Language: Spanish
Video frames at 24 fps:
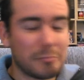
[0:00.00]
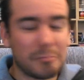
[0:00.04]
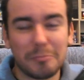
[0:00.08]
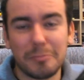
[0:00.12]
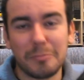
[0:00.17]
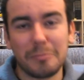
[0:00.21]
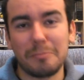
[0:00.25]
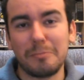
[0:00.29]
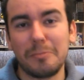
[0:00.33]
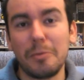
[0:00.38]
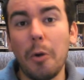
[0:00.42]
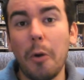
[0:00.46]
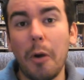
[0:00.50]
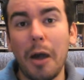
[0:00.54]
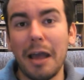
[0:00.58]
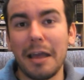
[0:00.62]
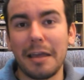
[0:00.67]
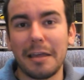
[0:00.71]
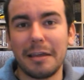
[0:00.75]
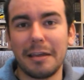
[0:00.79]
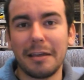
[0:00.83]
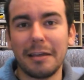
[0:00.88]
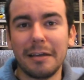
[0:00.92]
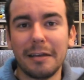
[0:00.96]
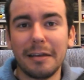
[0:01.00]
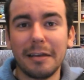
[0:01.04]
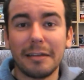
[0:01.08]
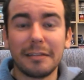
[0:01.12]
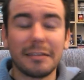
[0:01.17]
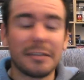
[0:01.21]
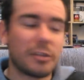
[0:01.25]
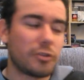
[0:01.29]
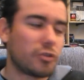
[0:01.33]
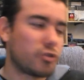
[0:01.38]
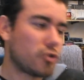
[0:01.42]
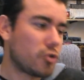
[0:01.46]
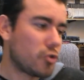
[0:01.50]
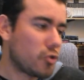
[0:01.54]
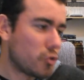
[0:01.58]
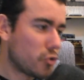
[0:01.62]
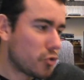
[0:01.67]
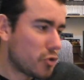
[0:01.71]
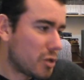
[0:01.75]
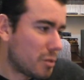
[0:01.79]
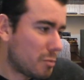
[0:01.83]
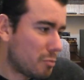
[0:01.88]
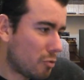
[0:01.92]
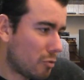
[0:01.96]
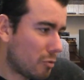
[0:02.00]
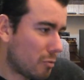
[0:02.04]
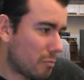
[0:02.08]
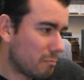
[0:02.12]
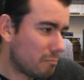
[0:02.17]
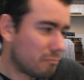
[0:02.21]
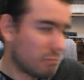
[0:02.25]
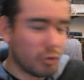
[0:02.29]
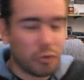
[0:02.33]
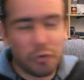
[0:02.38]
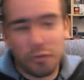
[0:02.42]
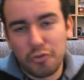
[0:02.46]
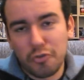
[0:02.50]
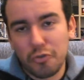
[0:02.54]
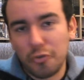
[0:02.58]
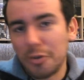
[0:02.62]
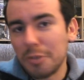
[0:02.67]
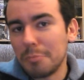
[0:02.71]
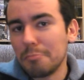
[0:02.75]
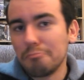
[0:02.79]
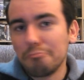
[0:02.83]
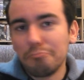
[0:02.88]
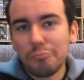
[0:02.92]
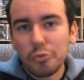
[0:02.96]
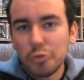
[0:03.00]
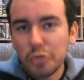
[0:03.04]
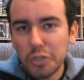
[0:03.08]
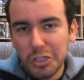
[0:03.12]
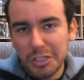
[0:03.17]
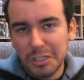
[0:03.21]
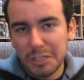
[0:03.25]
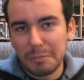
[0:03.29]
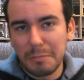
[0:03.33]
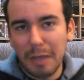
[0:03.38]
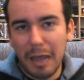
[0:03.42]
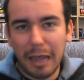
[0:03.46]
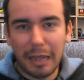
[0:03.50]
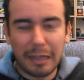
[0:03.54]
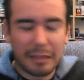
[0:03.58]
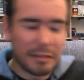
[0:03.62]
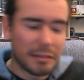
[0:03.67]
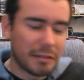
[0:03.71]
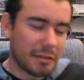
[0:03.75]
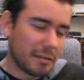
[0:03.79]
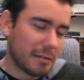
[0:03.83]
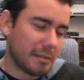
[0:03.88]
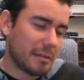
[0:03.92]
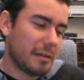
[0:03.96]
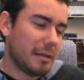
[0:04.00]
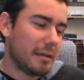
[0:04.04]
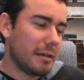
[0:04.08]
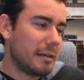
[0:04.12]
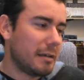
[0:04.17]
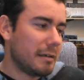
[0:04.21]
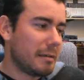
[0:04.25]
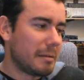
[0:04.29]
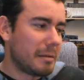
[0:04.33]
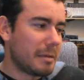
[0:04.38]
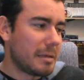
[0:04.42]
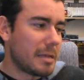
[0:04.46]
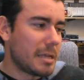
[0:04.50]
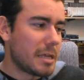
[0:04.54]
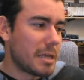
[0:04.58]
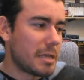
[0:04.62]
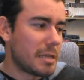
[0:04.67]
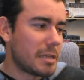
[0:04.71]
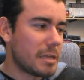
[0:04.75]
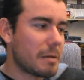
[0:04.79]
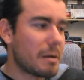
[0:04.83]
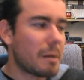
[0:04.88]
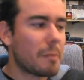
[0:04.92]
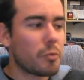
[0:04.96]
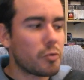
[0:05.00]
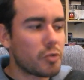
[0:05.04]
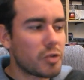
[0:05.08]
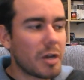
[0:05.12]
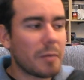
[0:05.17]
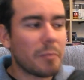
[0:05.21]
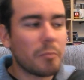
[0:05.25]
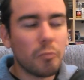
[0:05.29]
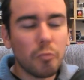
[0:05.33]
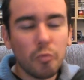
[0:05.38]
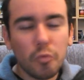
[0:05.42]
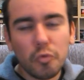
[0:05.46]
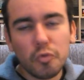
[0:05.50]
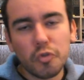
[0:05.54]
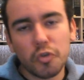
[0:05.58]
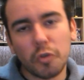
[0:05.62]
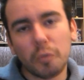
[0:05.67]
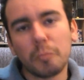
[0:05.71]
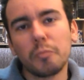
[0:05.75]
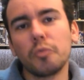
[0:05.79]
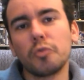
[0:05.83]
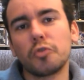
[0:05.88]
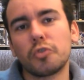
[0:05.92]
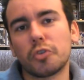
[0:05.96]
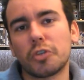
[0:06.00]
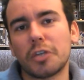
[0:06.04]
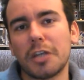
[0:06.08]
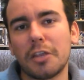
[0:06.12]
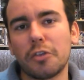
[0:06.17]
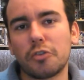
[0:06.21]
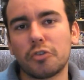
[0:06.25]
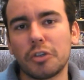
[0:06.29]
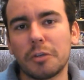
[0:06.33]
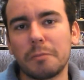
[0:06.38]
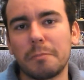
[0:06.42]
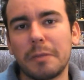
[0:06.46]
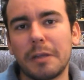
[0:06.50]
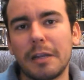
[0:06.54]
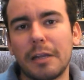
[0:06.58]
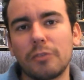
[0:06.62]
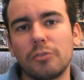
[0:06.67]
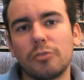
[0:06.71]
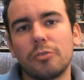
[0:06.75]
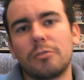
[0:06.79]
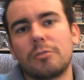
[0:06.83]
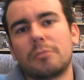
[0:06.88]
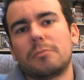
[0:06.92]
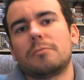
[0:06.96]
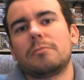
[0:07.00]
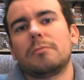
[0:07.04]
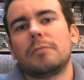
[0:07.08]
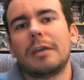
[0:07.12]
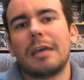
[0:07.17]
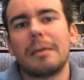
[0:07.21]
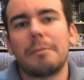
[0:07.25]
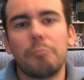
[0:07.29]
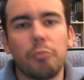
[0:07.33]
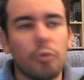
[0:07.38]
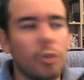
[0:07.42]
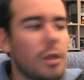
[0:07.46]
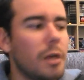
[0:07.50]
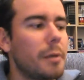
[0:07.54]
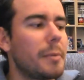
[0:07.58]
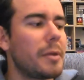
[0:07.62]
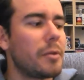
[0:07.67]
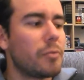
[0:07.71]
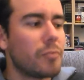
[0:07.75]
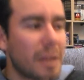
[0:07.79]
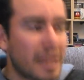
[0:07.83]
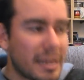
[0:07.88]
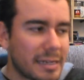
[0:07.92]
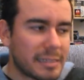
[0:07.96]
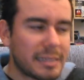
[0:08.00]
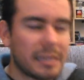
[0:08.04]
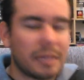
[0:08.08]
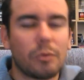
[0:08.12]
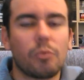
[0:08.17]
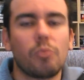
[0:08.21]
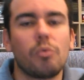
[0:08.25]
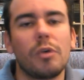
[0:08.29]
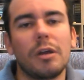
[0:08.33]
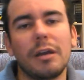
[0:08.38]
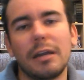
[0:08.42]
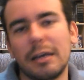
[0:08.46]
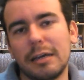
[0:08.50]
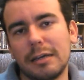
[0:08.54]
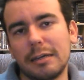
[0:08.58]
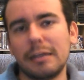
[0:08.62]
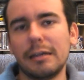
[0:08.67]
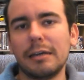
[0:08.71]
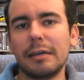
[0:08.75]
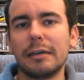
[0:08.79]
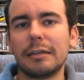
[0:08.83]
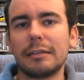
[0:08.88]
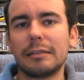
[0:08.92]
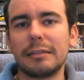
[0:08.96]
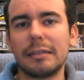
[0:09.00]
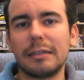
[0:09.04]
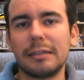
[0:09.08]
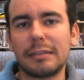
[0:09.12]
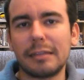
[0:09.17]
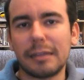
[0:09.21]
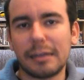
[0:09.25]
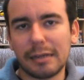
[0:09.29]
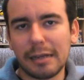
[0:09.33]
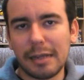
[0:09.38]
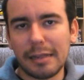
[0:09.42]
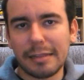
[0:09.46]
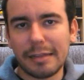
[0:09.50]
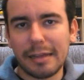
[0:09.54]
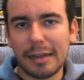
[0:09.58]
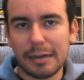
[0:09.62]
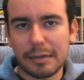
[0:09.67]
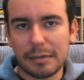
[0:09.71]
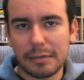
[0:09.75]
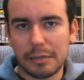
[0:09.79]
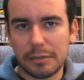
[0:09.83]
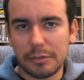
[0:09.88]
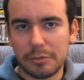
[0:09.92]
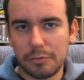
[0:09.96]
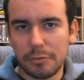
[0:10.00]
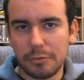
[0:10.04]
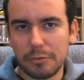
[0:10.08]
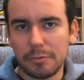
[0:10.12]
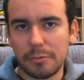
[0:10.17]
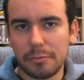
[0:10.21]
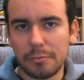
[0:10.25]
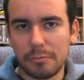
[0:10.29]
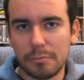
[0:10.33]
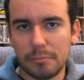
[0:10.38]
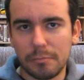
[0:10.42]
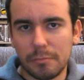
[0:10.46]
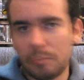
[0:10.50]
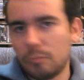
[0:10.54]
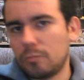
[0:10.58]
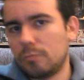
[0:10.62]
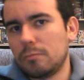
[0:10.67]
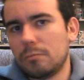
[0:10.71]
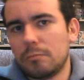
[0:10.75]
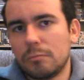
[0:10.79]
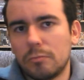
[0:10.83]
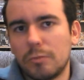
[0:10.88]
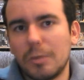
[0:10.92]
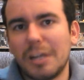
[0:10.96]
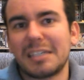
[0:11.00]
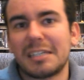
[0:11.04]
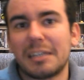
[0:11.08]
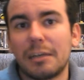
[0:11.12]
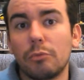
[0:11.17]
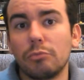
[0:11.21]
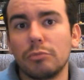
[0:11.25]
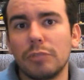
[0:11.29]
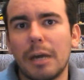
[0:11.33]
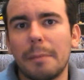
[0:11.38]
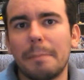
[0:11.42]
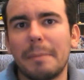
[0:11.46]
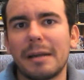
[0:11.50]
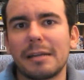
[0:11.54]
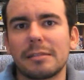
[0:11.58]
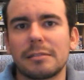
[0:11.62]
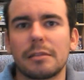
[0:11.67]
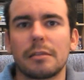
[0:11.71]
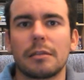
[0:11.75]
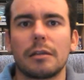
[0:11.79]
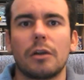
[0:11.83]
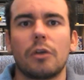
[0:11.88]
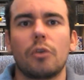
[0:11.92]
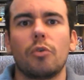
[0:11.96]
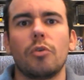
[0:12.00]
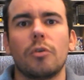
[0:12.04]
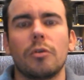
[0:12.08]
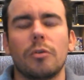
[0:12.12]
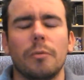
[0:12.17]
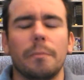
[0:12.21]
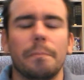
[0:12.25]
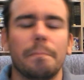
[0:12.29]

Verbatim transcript: No hay. De hecho, yo llevo, bueno, yo y muchísima gente, eh, llevamos ya muchos, muchos años esperando que pueda haber una secuela de Eternal Darkness, ¿no? Una segunda parte del juego.